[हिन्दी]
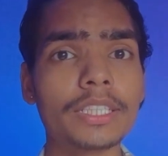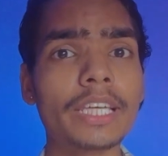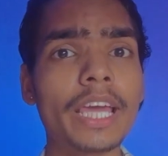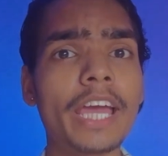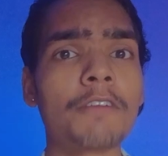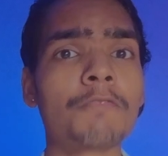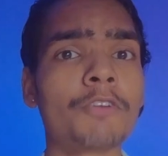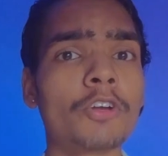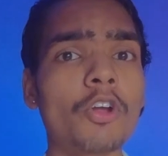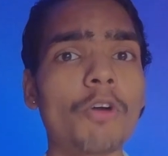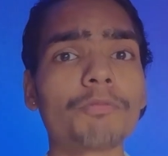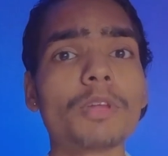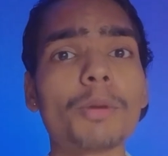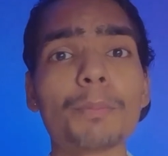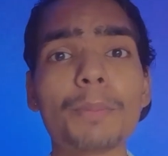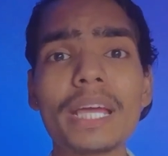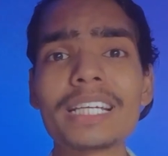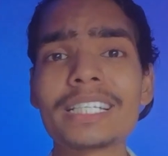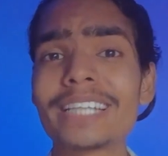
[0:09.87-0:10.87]
ये एक वन ऑफ
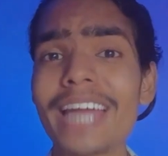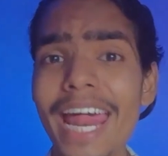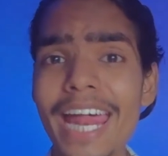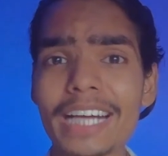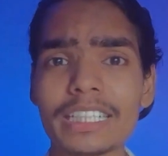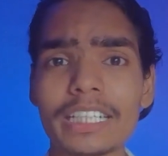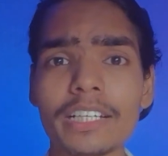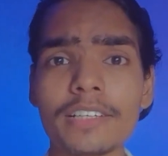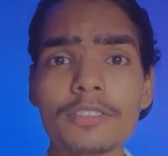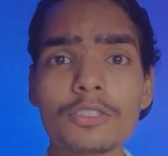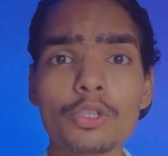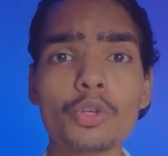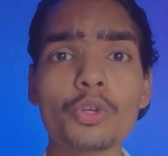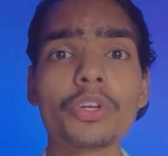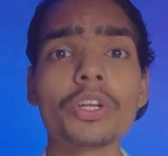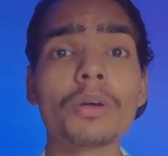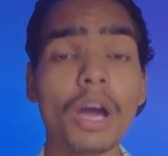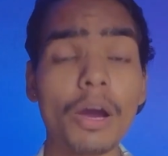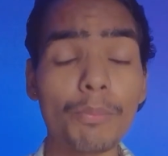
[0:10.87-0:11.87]
द बेस्ट डायरेक्टर है
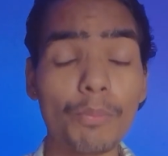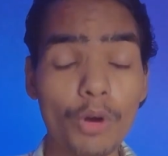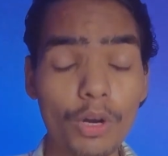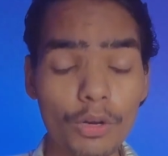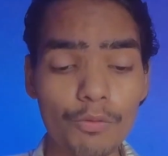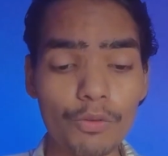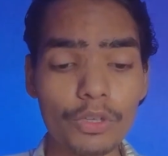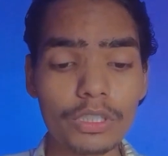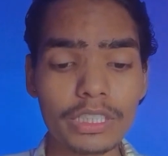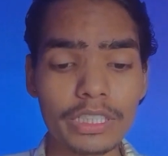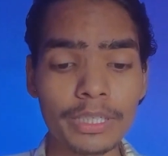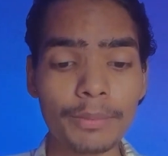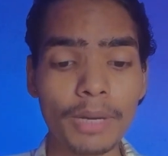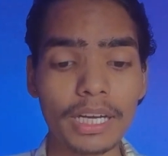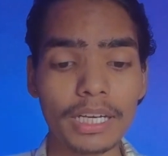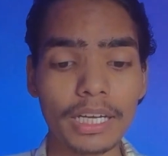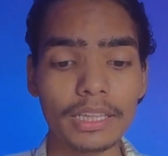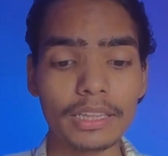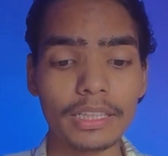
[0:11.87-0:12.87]
जिन्होंने बॉलीवुड सिनेमा के